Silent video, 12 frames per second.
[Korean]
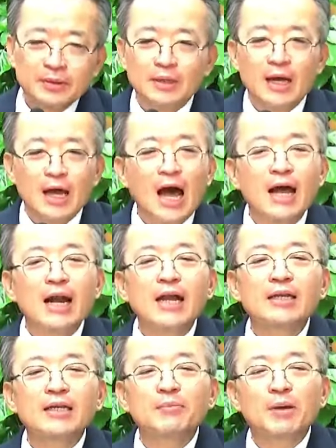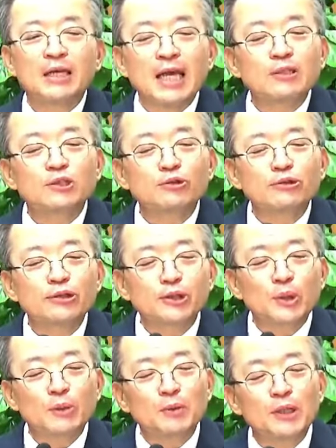하나님의 예수 그리스도의
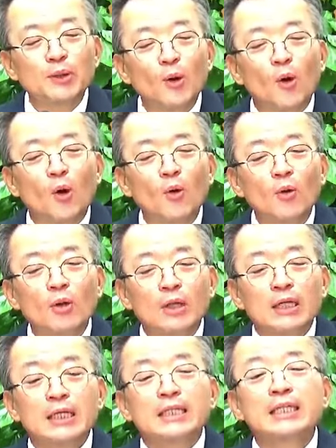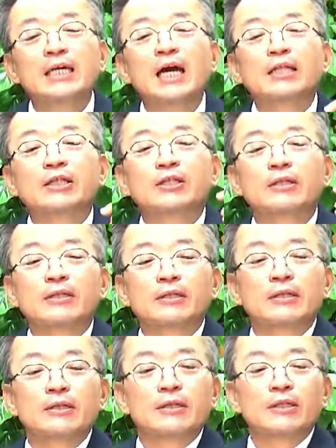피로 네가
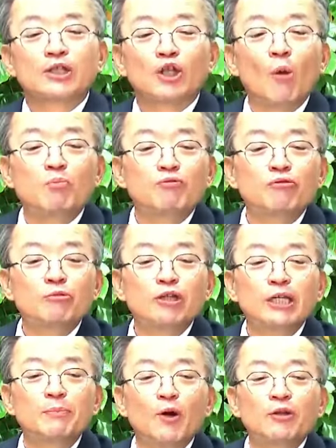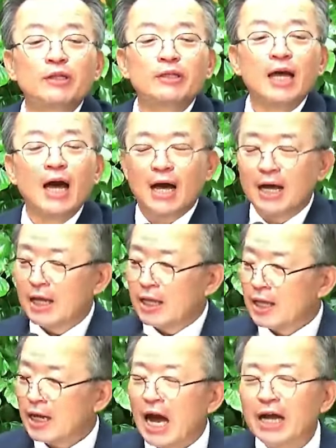덮음을 입었느냐
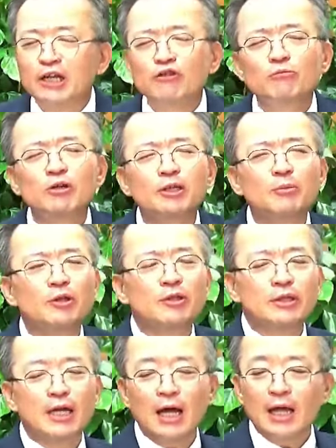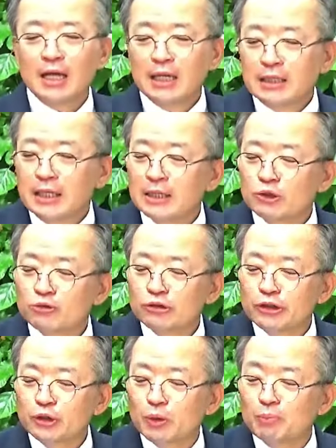가리움을 입었느냐 예수
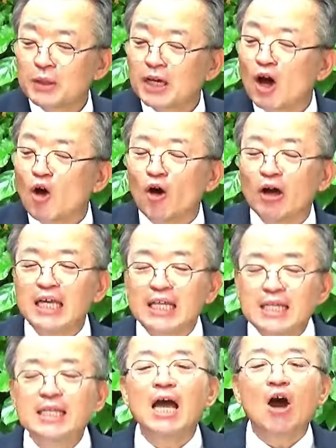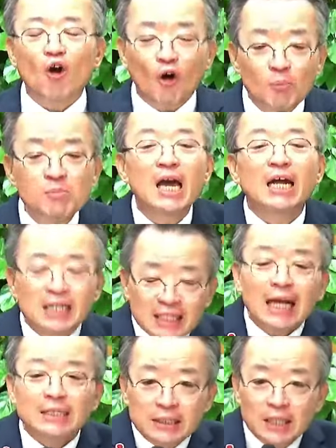그리스도의 피가 있냐 없냐를
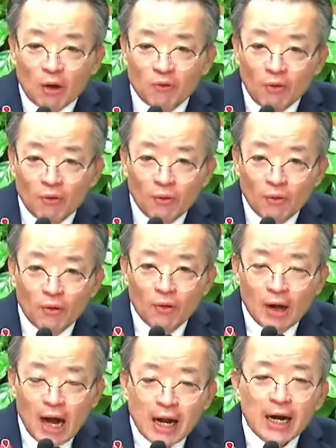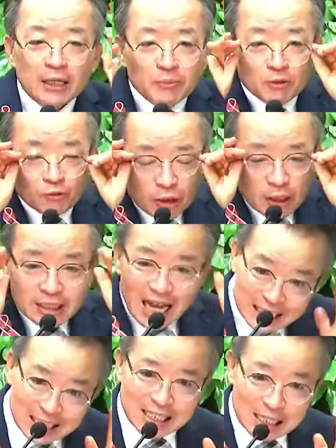따진다고. 하나님이 우리를
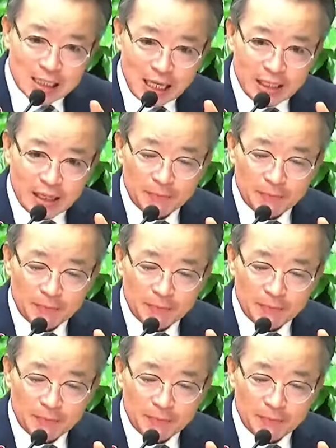따지실 때에.